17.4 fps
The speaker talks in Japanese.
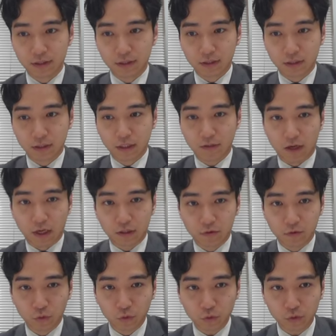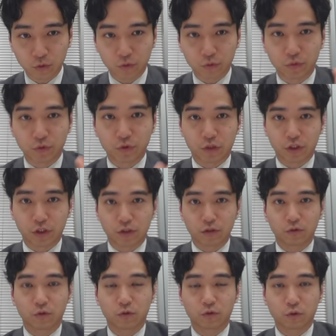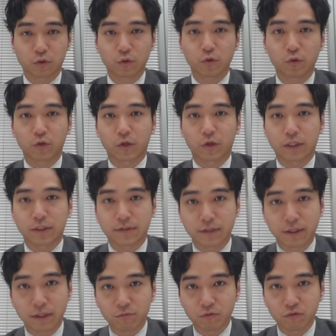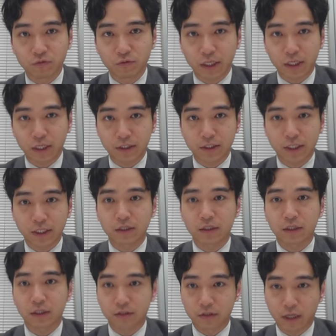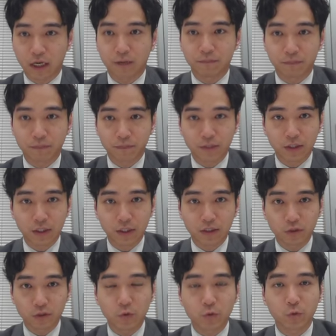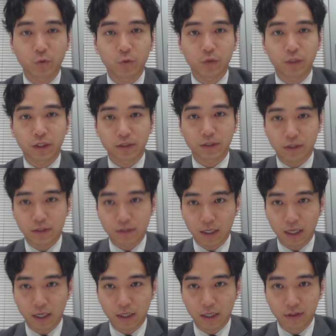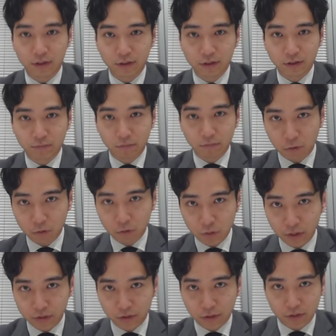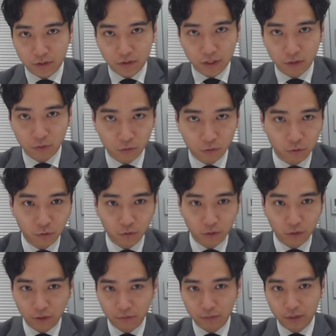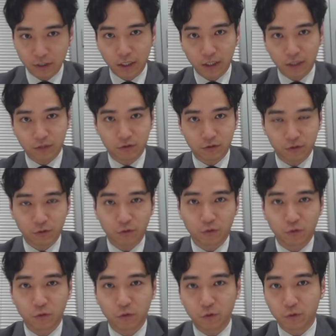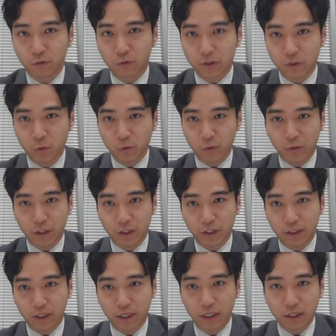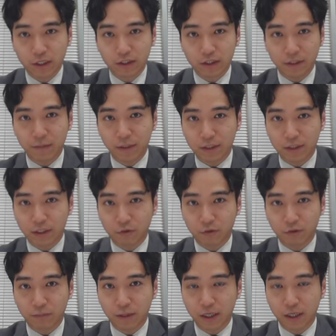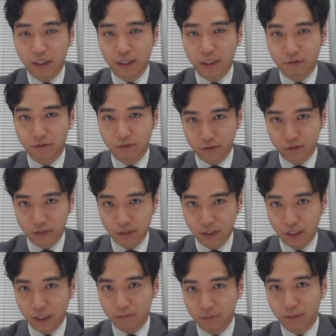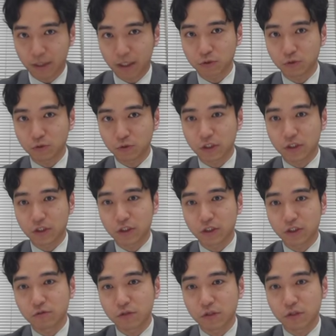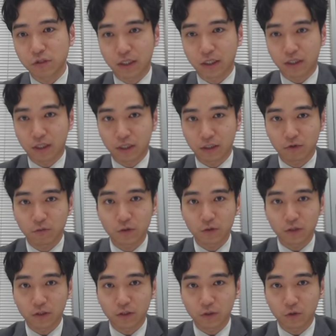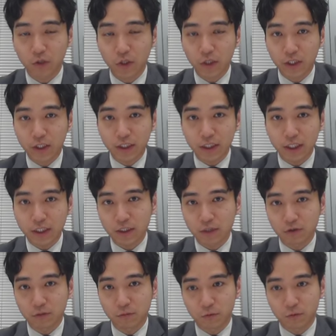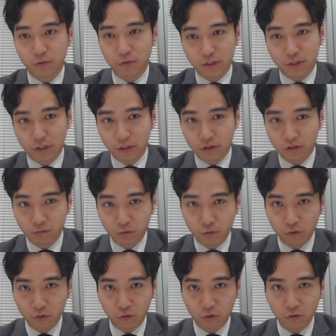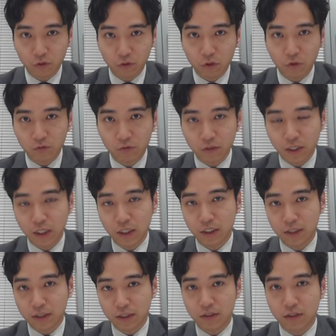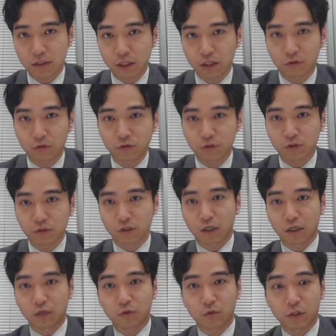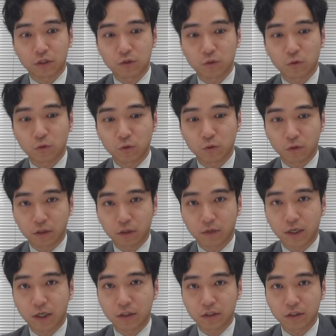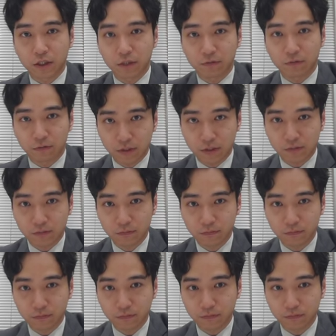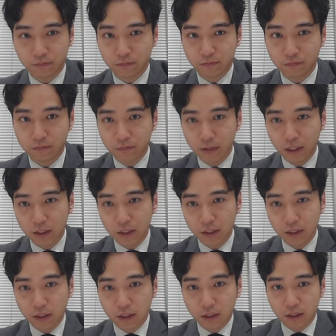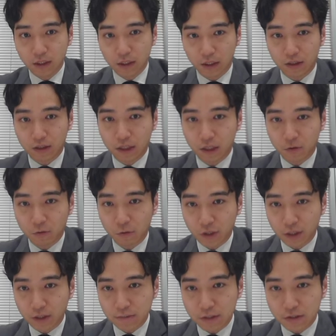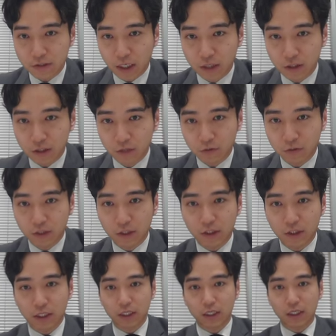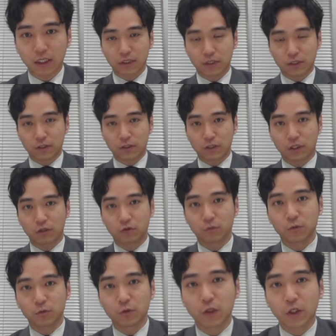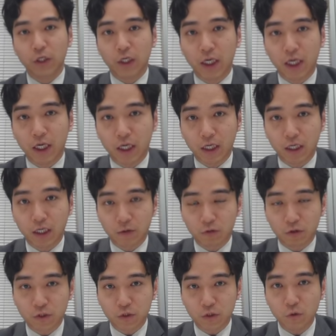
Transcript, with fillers: では、どういうふうにこの贈与がですね、問題になっていくか。ということなんですが、まあ、おそらくですね、この動画を見ている人の多くは、贈与なんて黙っていればバレないのに、あのバカ正直に申告するなんてなんて思ってる人いらっしゃると思うんですけれども、本当にいろんなですね、糸口からこれ、贈与って分かっちゃうんです。はい、えー、これがまず代表的な例なんですけれども、えー、これ、贈